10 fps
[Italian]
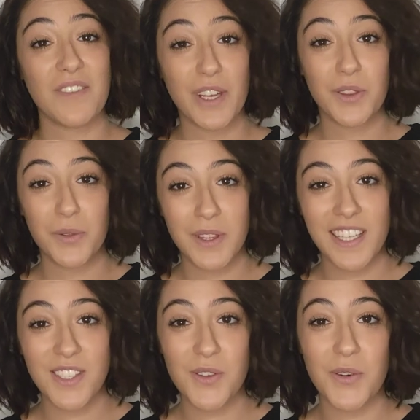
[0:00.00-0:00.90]
Salve a
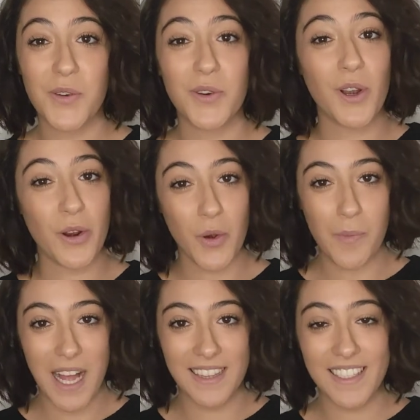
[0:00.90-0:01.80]
tutti, sono Gloria
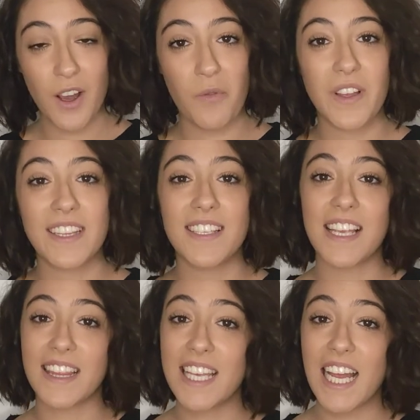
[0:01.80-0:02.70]
Ubaldi, ho
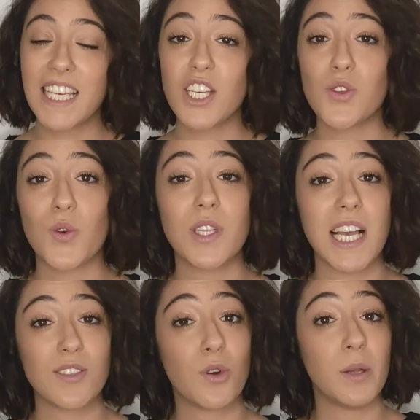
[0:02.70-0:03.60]
27 anni e sono di
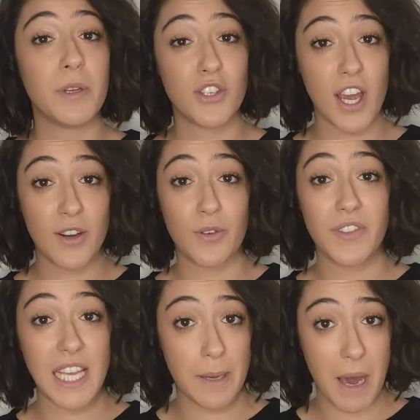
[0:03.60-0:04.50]
Ascoli Piceno,
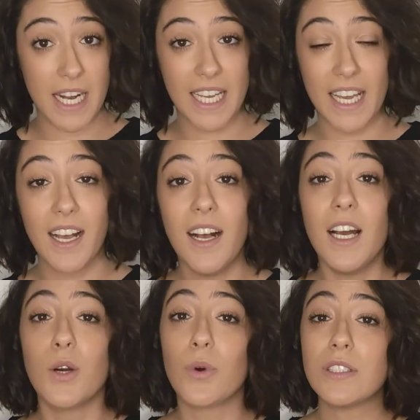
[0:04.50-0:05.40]
nelle Marche.
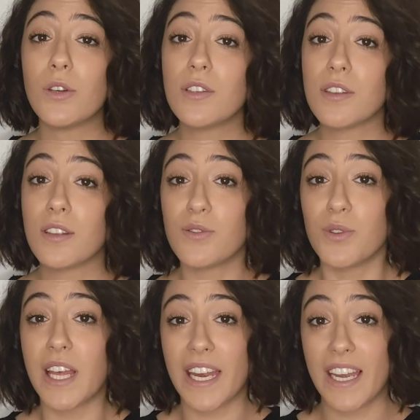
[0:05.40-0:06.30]
Quando ho iniziato a
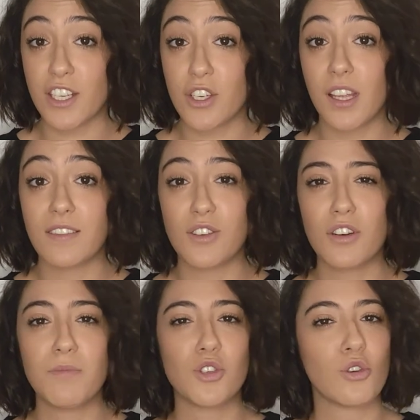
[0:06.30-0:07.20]
studiare recitazione
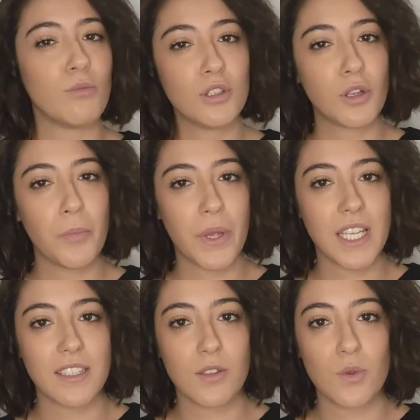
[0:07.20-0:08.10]
mi sono molto
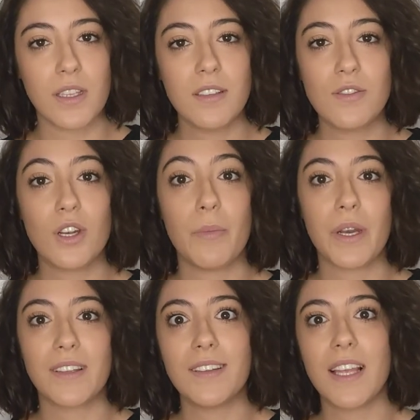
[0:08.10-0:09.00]
impegnata sulla dizione
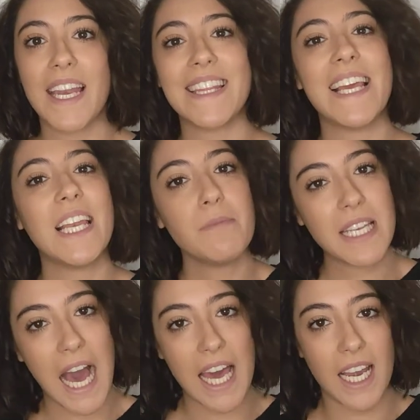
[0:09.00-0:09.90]
per tentare di
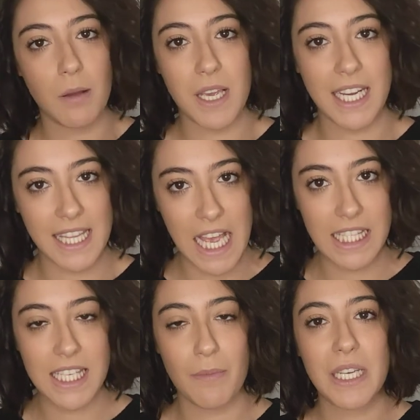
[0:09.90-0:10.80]
eliminare la mia
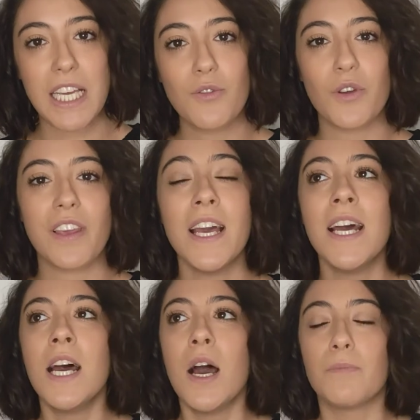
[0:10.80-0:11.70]
cadenza, perché noi
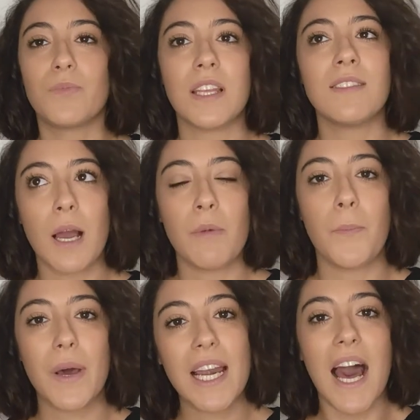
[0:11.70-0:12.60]
tendiamo a
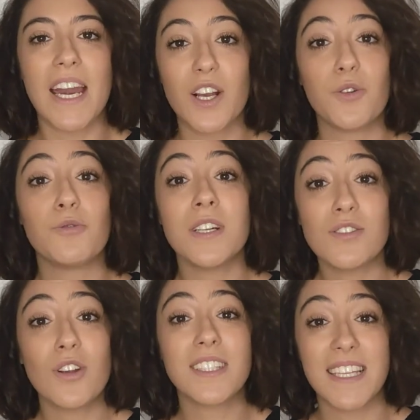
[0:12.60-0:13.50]
parlare con una
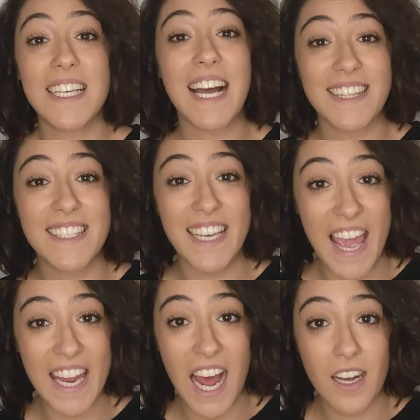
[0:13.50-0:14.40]
sorta di
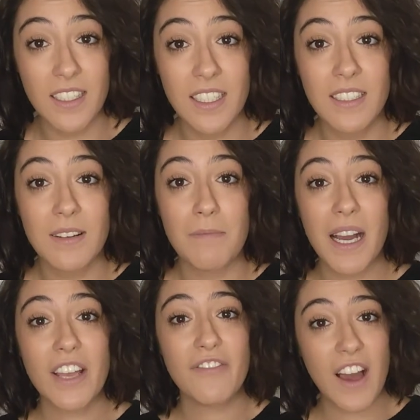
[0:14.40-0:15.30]
cantilena. Ma
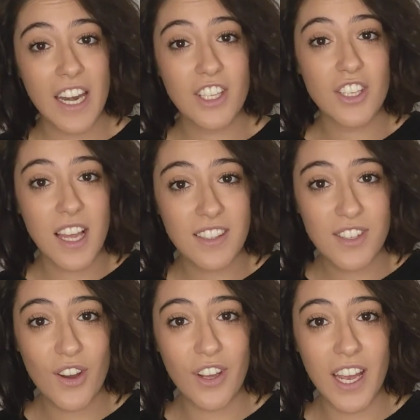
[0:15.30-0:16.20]
che fai
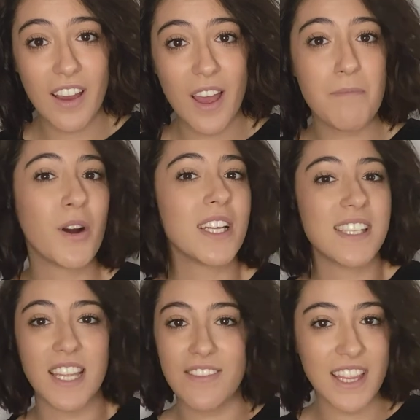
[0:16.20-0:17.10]
recitazione? E mo che
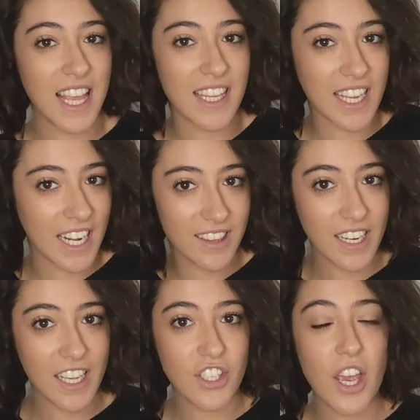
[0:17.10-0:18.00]
sei diventata
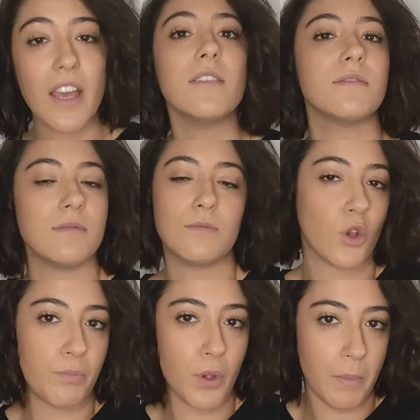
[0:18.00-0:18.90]
un'attrice?
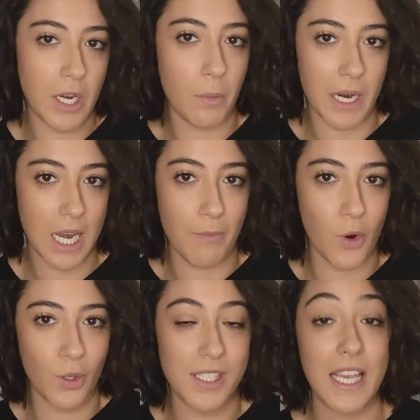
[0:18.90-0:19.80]
Noi più o meno parliamo
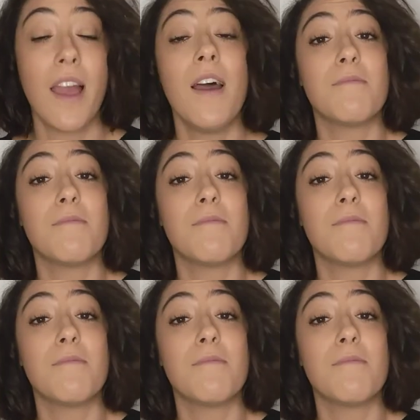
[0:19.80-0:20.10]
così.